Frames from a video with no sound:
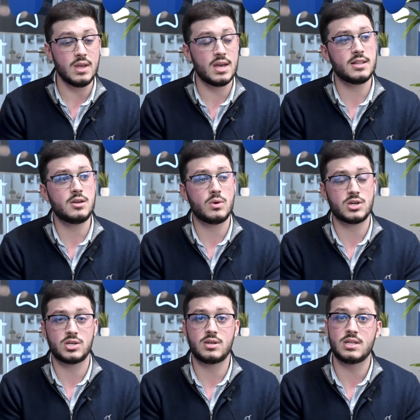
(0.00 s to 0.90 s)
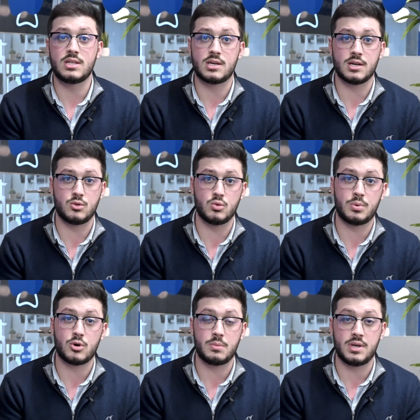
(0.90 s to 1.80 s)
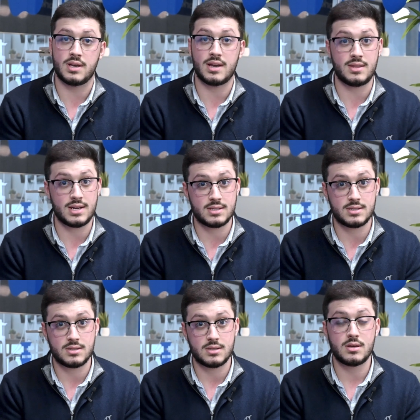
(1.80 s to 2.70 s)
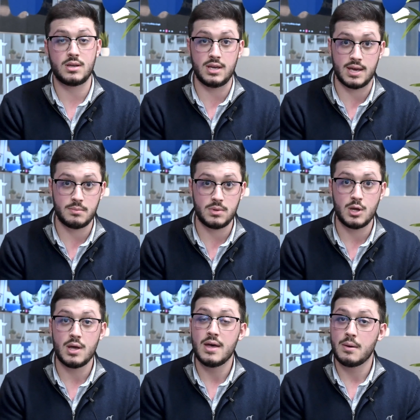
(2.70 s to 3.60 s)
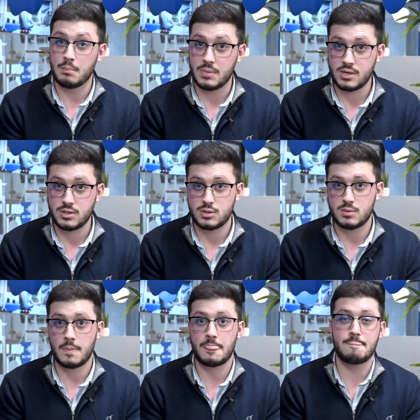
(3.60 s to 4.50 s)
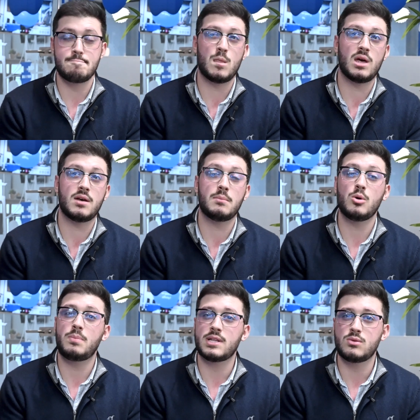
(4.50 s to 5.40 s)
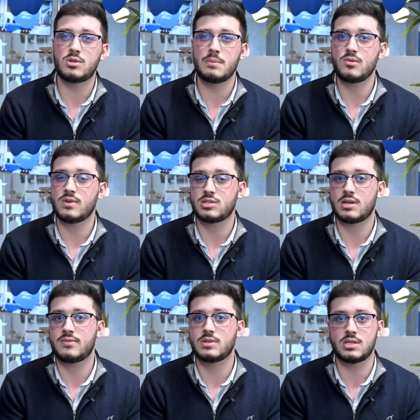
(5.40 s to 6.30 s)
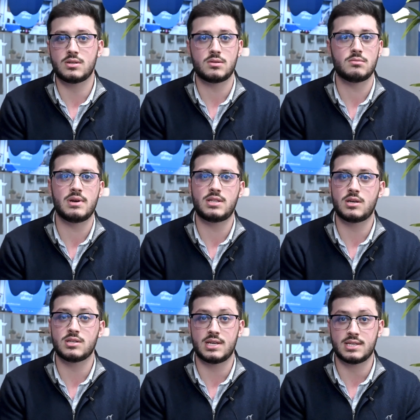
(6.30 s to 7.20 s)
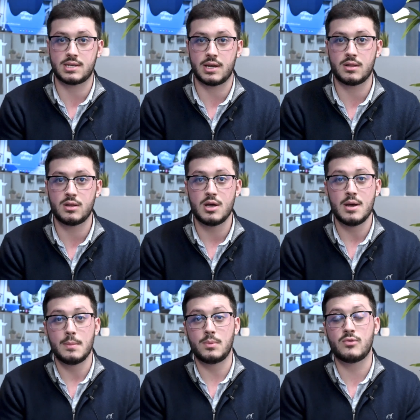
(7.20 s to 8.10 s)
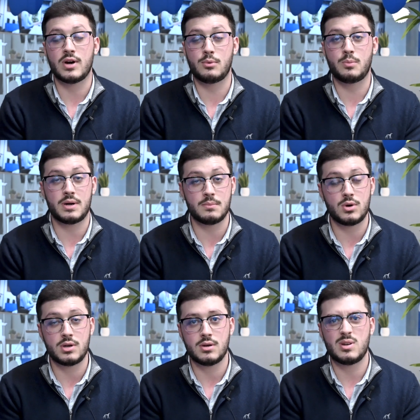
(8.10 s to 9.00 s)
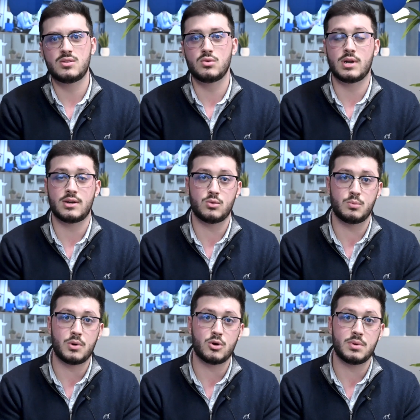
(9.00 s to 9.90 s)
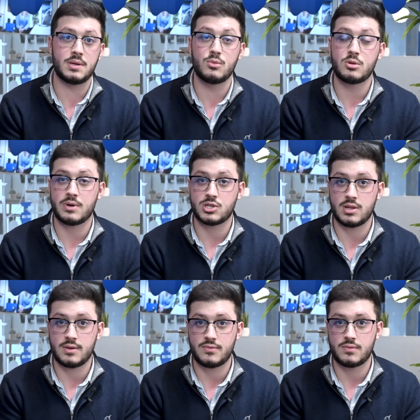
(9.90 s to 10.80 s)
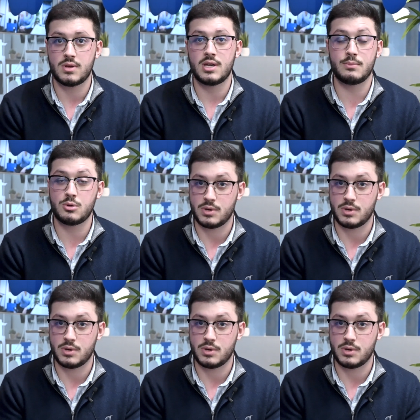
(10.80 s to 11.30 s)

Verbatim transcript: A linguagem analítica do Power BI é DAX e M, mas a maior parte do tempo tu vais estar a fazer métricas em SQL, que vai poupar memória, tornar o Power BI muito mais leve e muito